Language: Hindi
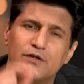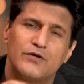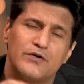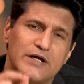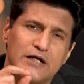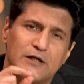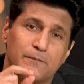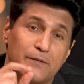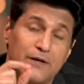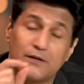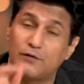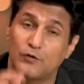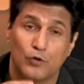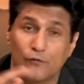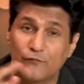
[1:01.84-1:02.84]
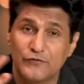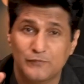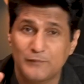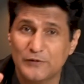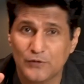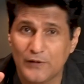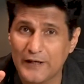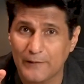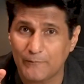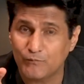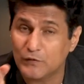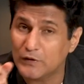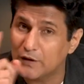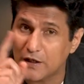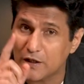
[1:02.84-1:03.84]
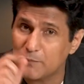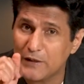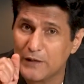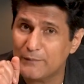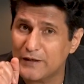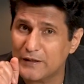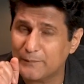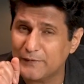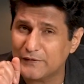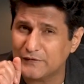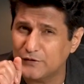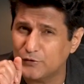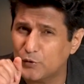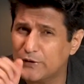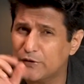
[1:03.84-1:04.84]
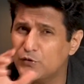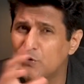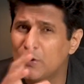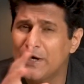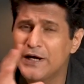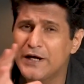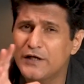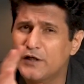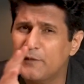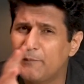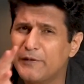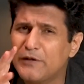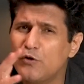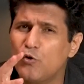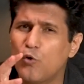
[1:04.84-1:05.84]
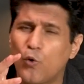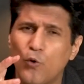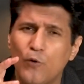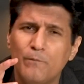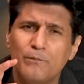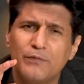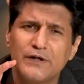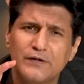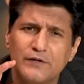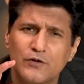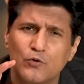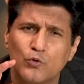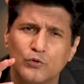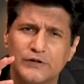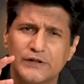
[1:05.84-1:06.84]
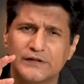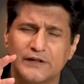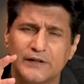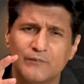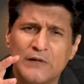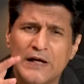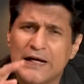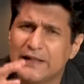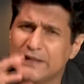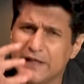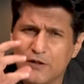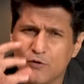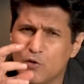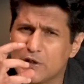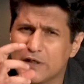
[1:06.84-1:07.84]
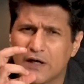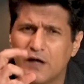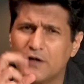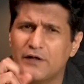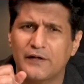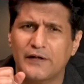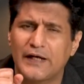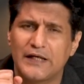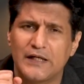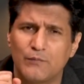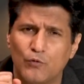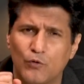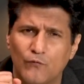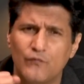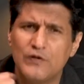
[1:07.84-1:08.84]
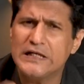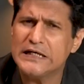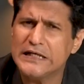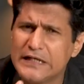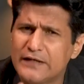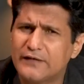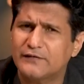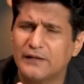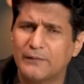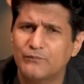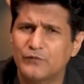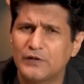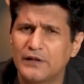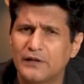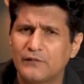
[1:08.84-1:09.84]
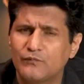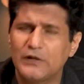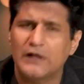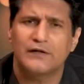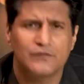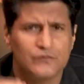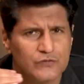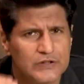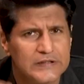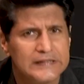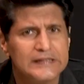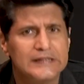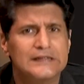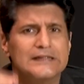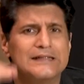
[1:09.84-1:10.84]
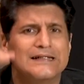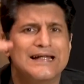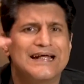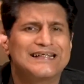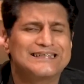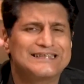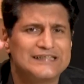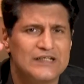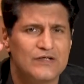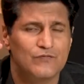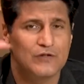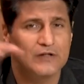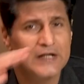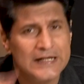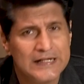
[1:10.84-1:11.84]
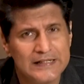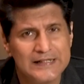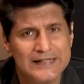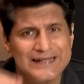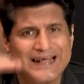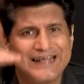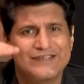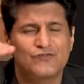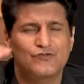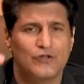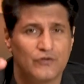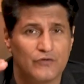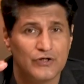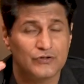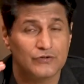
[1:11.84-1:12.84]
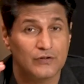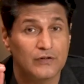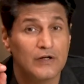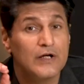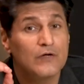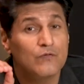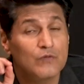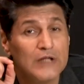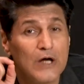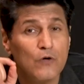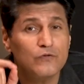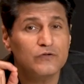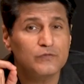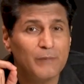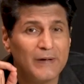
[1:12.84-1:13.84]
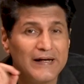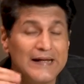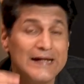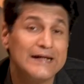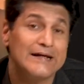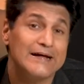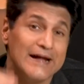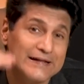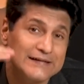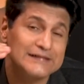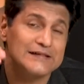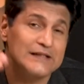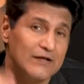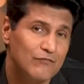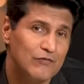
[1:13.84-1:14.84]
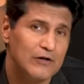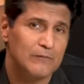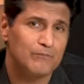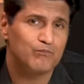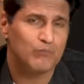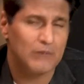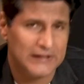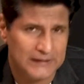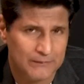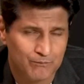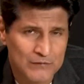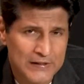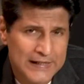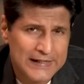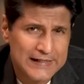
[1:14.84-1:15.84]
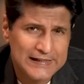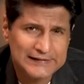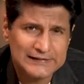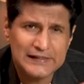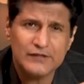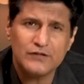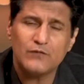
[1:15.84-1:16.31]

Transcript: ग्रेट प्रिंटर ऑफिस में तो है घर में हमारे पास नहीं क्योंकि जो टिपिकल होम प्रिंटर होते थे दे डोंट कट इट एनी मोर वी नीड समथिंग दैट इज रियली द नेक्स्ट लेवल नेक्स्ट जनरेशन without spending next level money. इसलिए